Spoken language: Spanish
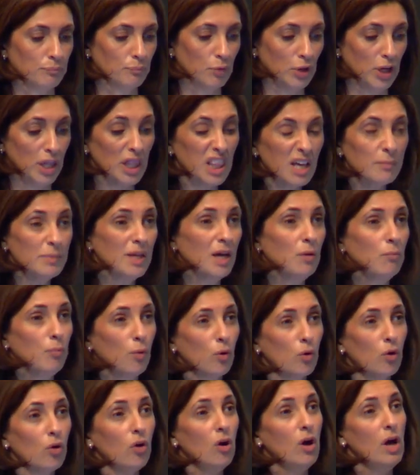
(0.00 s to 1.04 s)
ponencia mía, un
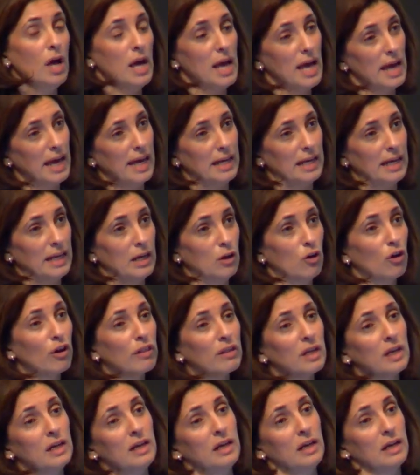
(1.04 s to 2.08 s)
poco el,
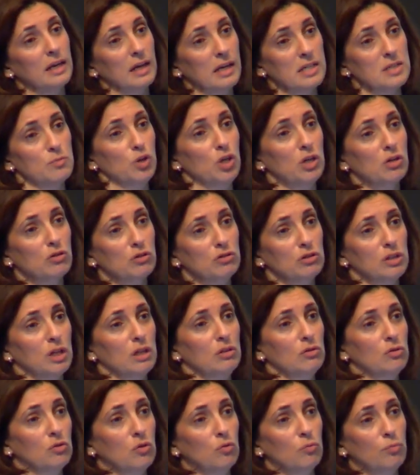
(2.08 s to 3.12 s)
orden en el que les voy a ir
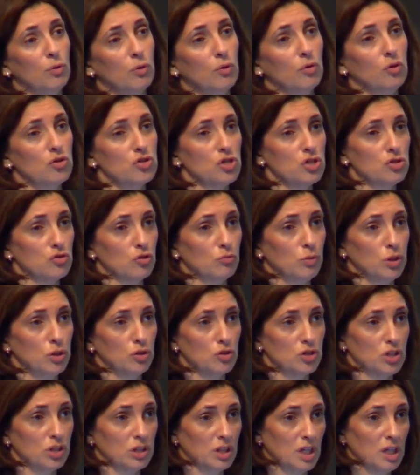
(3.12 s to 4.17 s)
contando un poco los
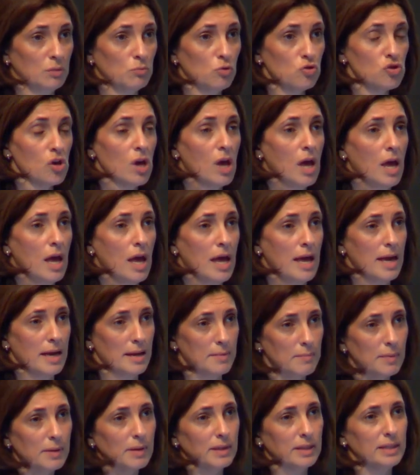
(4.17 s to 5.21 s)
instrumentos que tenemos,
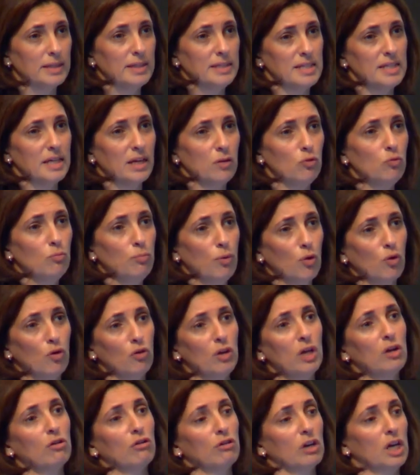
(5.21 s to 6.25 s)
siguen un poco
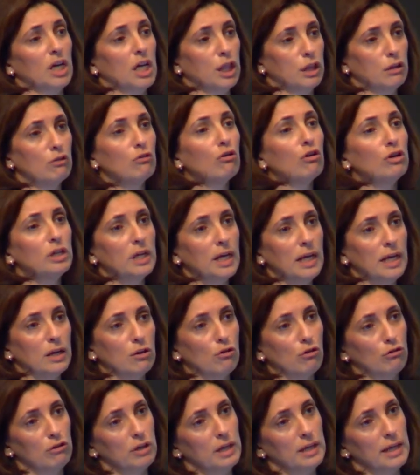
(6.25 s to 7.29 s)
de correlación con,
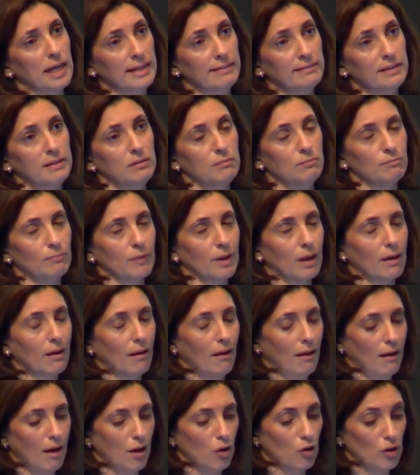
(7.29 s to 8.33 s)

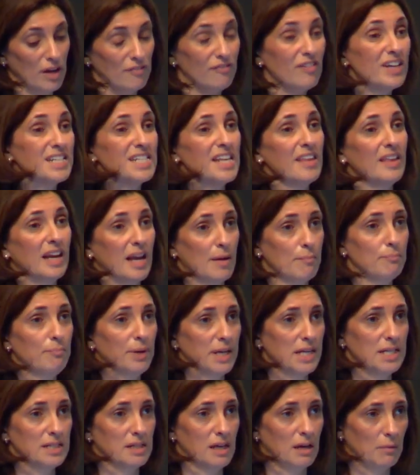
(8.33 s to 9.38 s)
la, fase de la
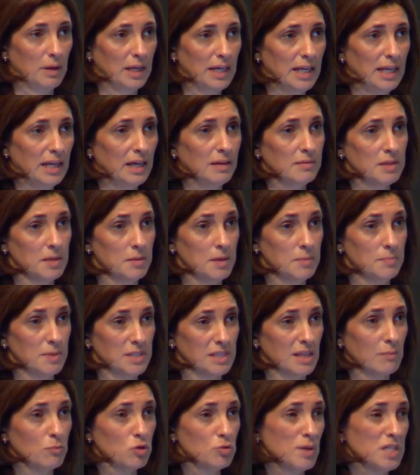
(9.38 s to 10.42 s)
empresa. ¿vale? Eh,
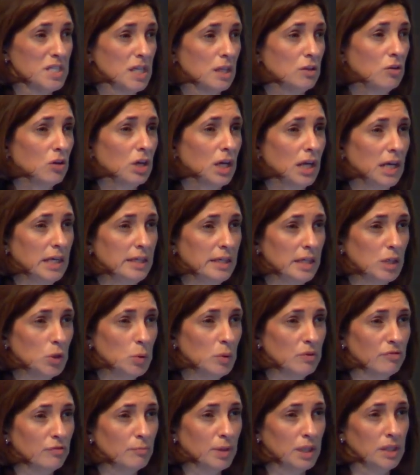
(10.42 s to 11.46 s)
estamos pensando que la línea
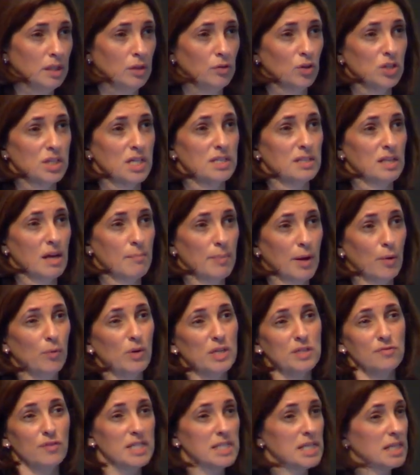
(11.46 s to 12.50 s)
UBF Emprendedores está para
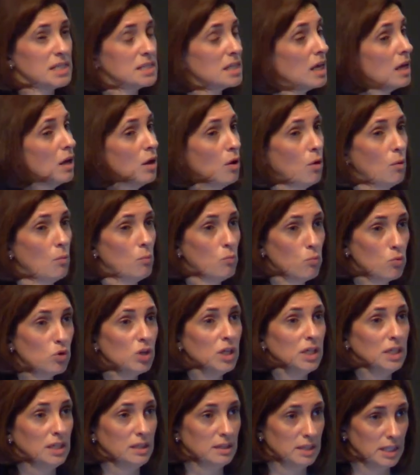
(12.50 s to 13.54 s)
unas fases
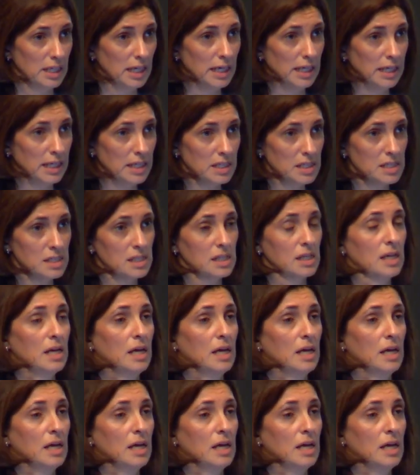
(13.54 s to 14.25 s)
muy iniciales,